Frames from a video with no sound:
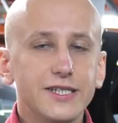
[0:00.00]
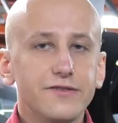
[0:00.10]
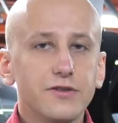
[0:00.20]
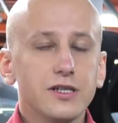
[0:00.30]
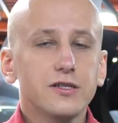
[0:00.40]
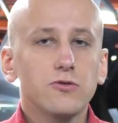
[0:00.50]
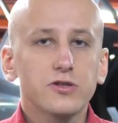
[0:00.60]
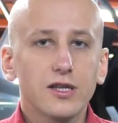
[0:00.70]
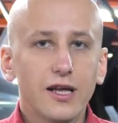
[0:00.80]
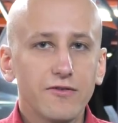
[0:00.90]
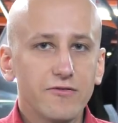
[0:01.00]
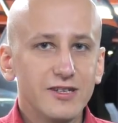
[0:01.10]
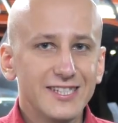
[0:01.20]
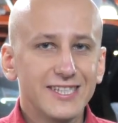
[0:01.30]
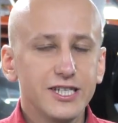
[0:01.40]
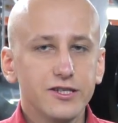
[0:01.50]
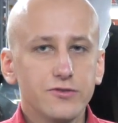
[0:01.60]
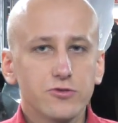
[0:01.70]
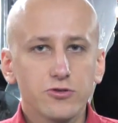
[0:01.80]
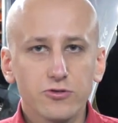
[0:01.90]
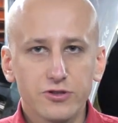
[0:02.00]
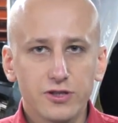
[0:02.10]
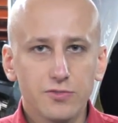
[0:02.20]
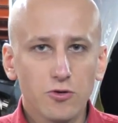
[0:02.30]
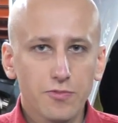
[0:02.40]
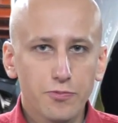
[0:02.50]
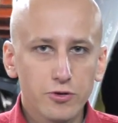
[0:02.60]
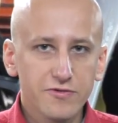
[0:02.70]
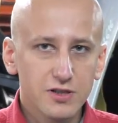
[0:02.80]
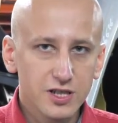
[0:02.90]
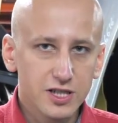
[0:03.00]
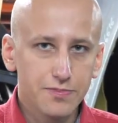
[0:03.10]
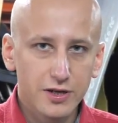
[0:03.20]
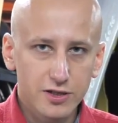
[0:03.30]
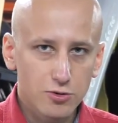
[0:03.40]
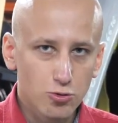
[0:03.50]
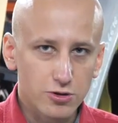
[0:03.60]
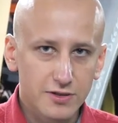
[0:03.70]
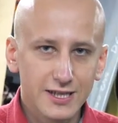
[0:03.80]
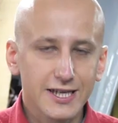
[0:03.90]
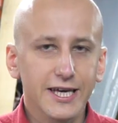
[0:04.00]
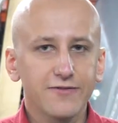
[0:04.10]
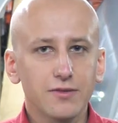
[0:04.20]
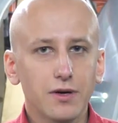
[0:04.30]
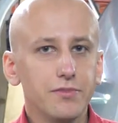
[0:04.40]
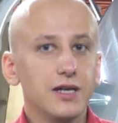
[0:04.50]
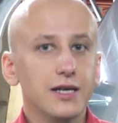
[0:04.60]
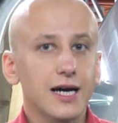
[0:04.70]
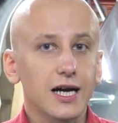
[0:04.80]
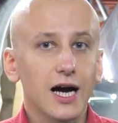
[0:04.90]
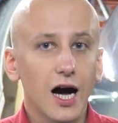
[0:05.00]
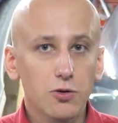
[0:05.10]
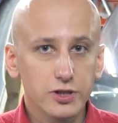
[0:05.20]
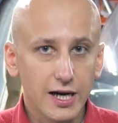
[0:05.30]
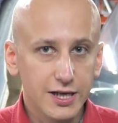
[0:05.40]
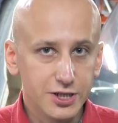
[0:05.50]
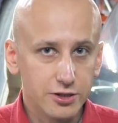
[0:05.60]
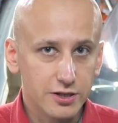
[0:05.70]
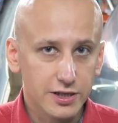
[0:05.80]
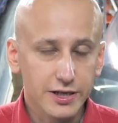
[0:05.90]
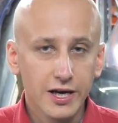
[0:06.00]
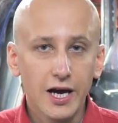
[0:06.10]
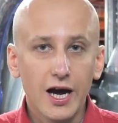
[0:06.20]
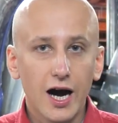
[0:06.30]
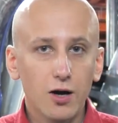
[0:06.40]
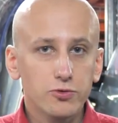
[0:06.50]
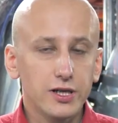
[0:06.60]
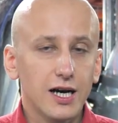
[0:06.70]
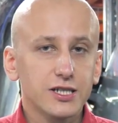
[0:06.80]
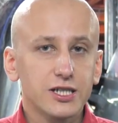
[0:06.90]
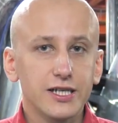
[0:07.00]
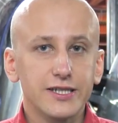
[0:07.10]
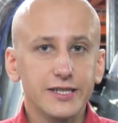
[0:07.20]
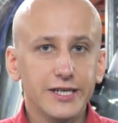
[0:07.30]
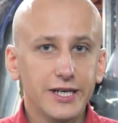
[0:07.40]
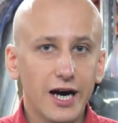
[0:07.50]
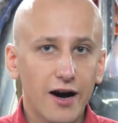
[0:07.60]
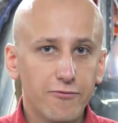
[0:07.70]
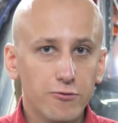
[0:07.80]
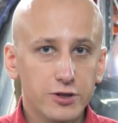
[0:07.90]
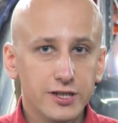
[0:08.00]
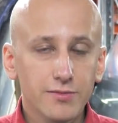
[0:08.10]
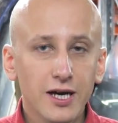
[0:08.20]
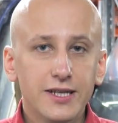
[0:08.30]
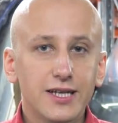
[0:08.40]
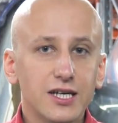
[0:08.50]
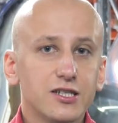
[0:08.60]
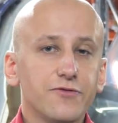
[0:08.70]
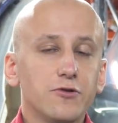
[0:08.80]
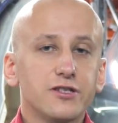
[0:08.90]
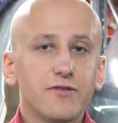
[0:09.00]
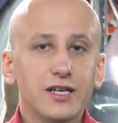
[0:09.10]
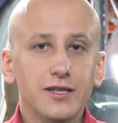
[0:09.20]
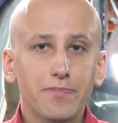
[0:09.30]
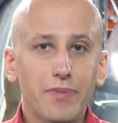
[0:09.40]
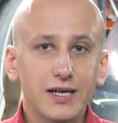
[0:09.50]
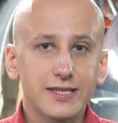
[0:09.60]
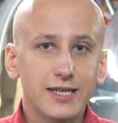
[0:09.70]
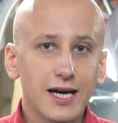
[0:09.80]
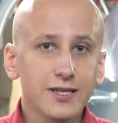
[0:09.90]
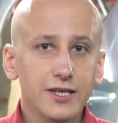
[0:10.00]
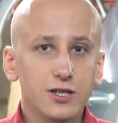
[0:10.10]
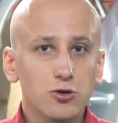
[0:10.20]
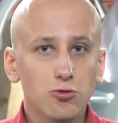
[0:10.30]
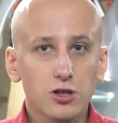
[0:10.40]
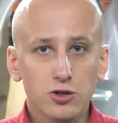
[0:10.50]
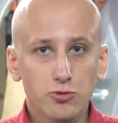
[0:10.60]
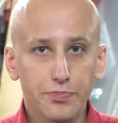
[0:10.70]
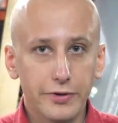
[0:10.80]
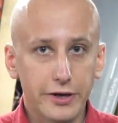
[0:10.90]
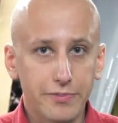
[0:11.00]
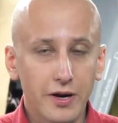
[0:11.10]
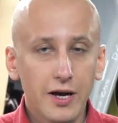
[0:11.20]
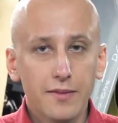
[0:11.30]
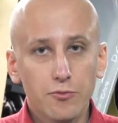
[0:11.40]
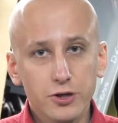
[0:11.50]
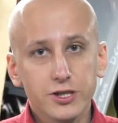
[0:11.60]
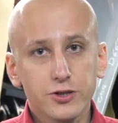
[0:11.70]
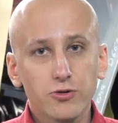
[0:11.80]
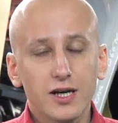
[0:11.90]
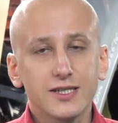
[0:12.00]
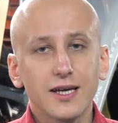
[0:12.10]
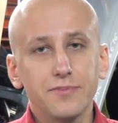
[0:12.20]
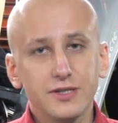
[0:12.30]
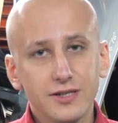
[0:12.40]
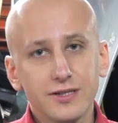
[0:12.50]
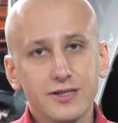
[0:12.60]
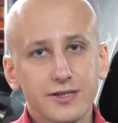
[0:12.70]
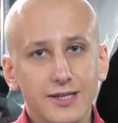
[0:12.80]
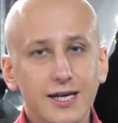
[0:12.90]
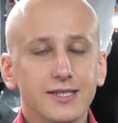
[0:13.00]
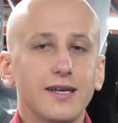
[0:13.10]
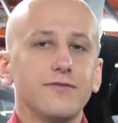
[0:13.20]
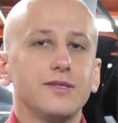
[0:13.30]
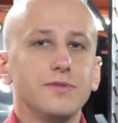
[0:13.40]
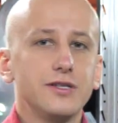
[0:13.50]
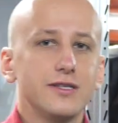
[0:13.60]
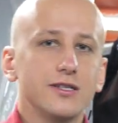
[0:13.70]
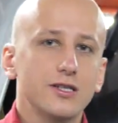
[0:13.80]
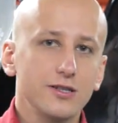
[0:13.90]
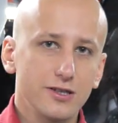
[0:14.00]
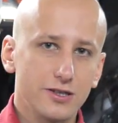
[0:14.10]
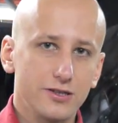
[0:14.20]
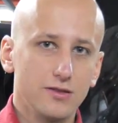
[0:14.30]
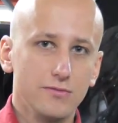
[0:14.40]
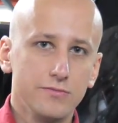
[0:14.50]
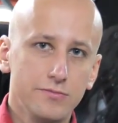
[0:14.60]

Эти двигатели устанавливались с 1997 по 2005 год на такие автомобили, как Audi A4, а Audi A6 а и A8, а также на Volkswagen Passat и Skoda Superb мощностью от 150 до 180 лошадиных сил.